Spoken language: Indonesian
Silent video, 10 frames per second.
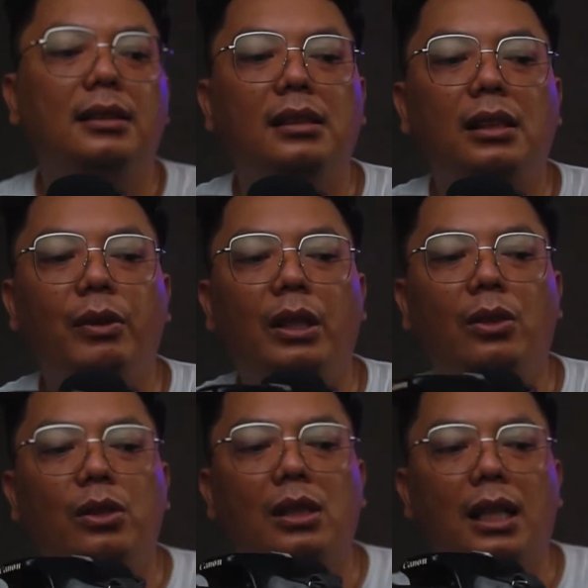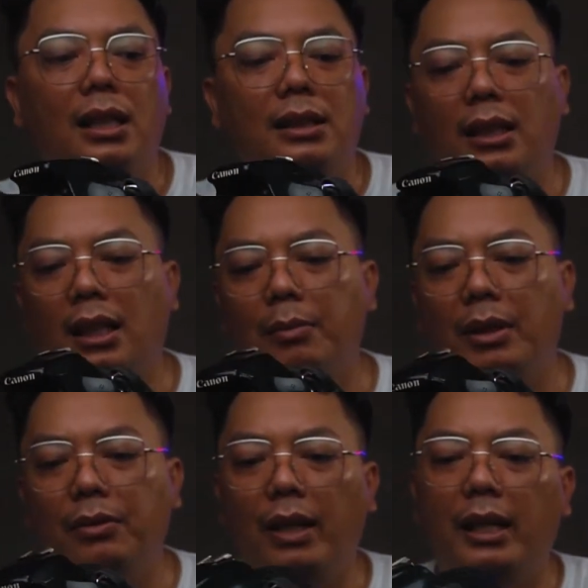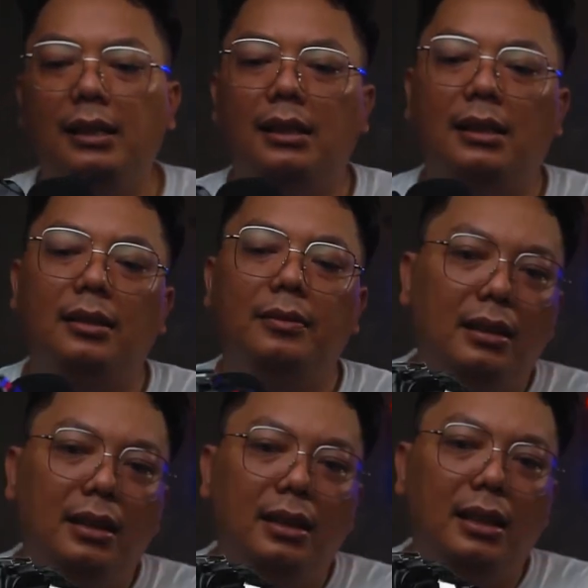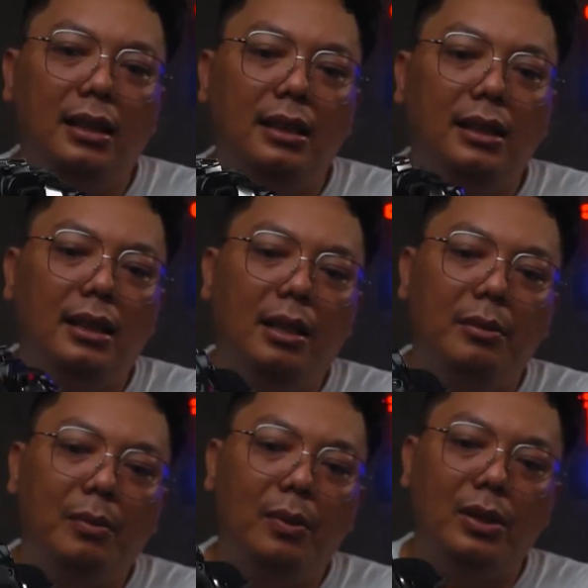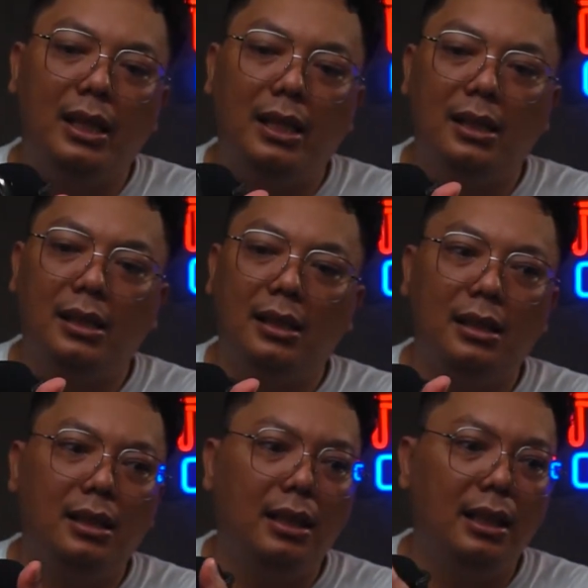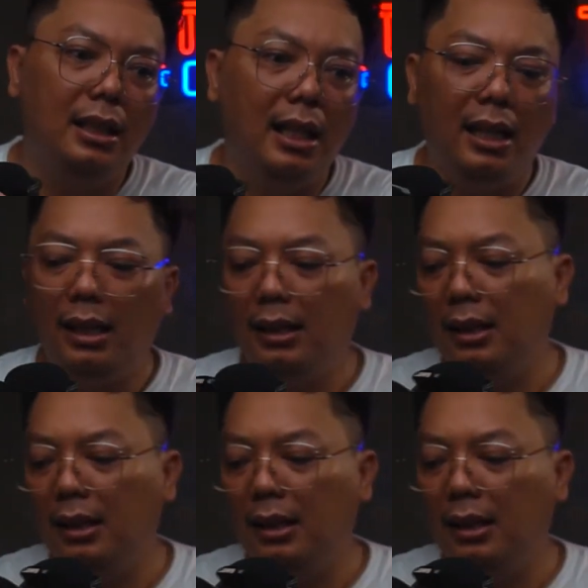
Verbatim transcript: si Windows sedang setting up device ini sedang berproses tinggal